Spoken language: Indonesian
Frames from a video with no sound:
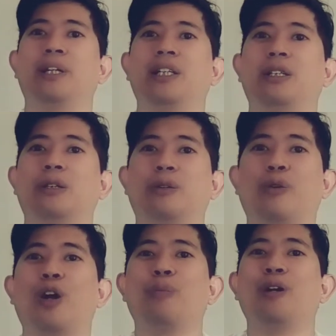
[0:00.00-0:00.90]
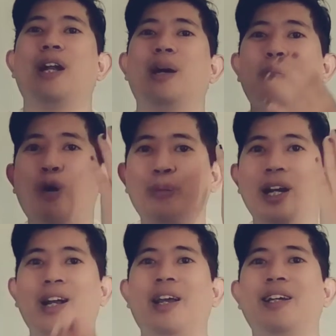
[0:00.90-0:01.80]
begitu walaupun ada momen
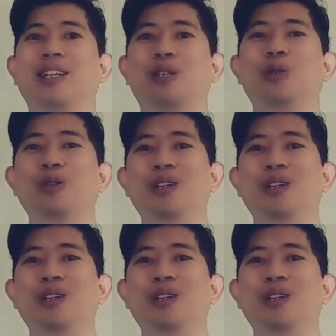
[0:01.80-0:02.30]
yang kayak gitu